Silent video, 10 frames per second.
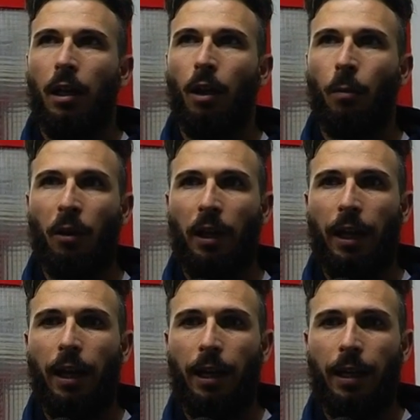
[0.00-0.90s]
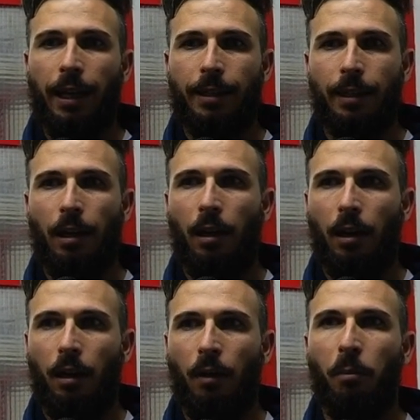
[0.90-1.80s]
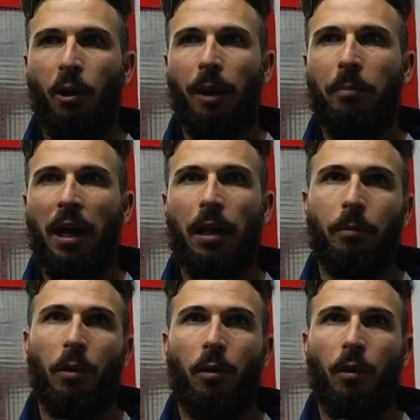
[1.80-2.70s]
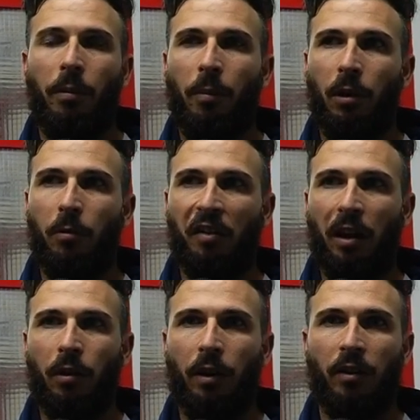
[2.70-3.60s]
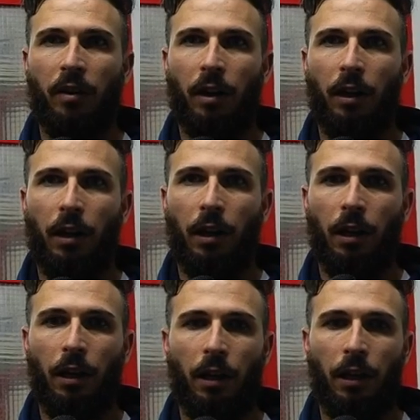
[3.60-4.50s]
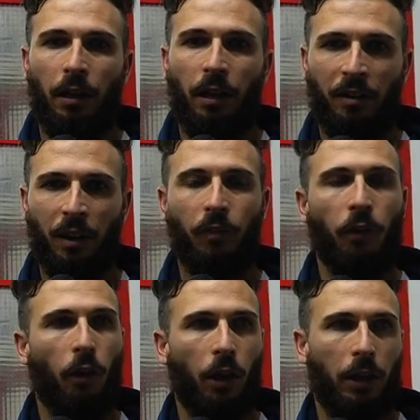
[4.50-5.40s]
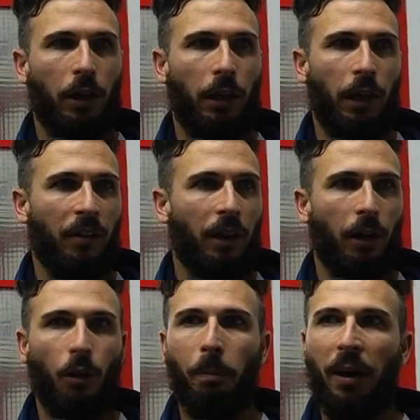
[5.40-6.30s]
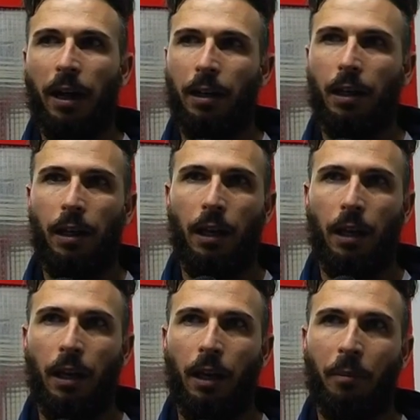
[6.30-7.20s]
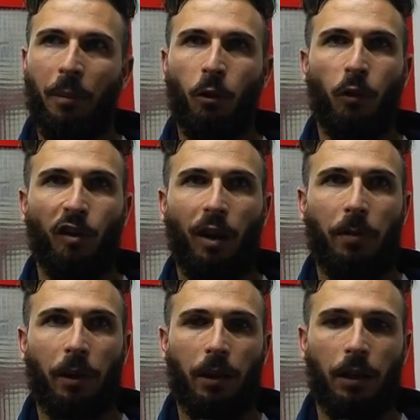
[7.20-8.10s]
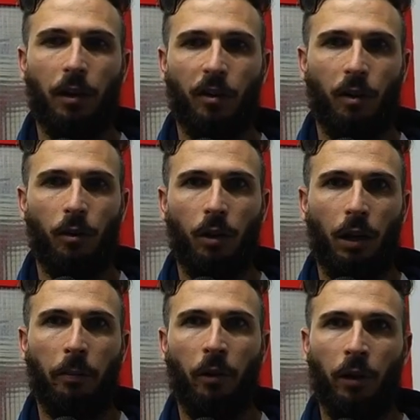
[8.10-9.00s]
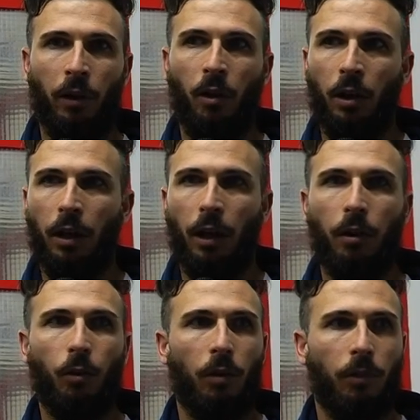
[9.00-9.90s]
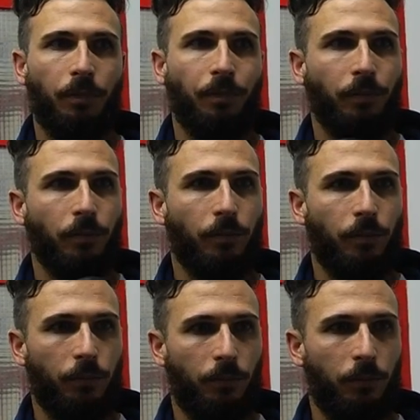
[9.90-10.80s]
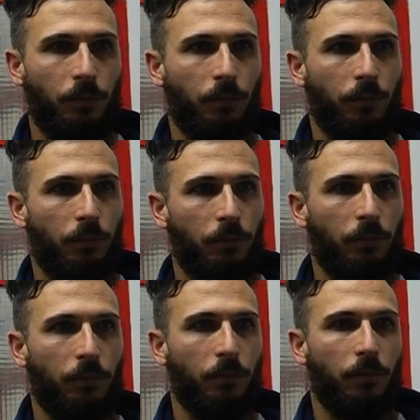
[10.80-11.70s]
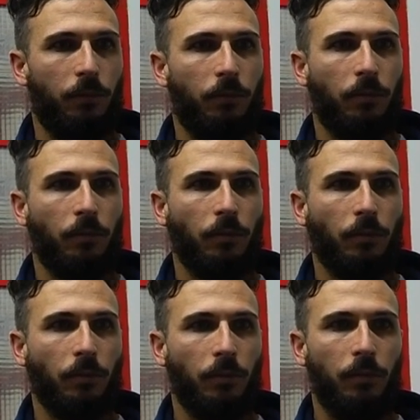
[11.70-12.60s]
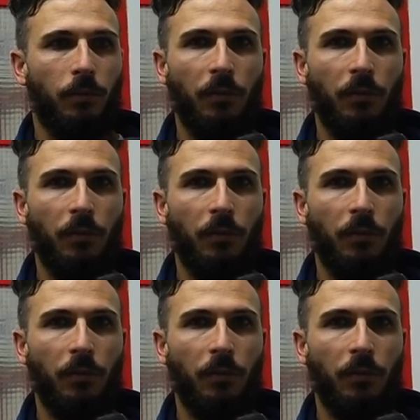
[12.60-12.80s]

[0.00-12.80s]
Dopodiché l'inerzia è un po' cambiata, però abbiamo dimostrato di essere, di essere, forti, di essere compatti e abbiamo chiuso la partita nel secondo tempo con il gol del 3-1. Un gruppo che sta trovando anche il suo carattere.